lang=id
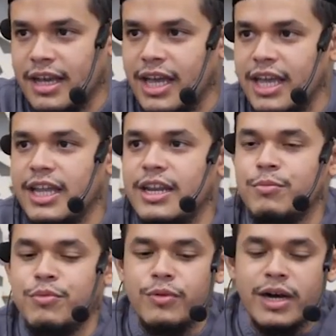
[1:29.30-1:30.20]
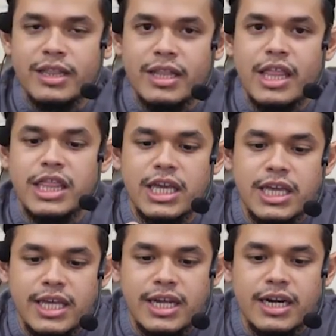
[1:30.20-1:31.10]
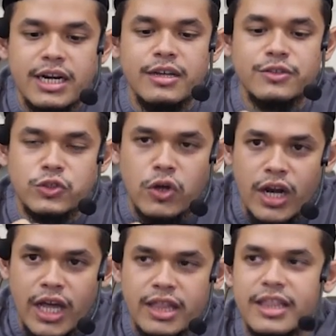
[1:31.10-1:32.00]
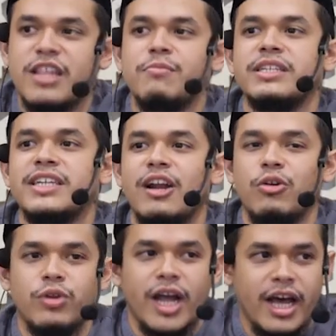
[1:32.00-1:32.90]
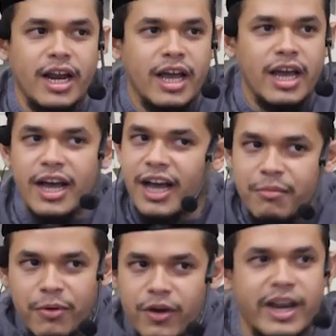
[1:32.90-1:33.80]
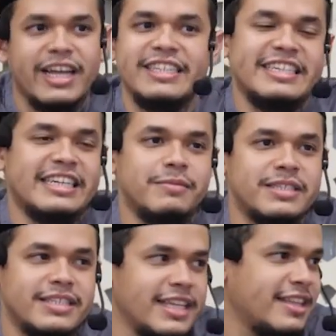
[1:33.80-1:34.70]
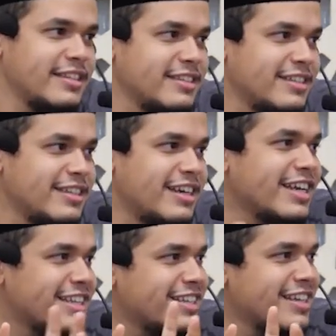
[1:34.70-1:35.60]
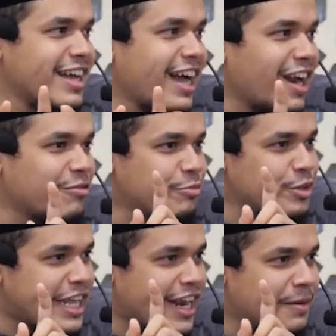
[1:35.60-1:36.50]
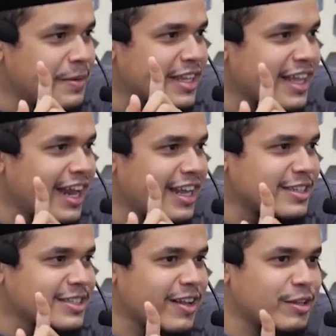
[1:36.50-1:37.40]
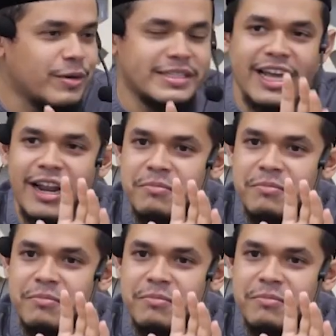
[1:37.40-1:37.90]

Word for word: Ini buat zikir, sholat, dan baca Al-Quran. Nggak boleh kencing di masjid. Lihat, kelembutan Nabi kita alaihi salatu wassalam.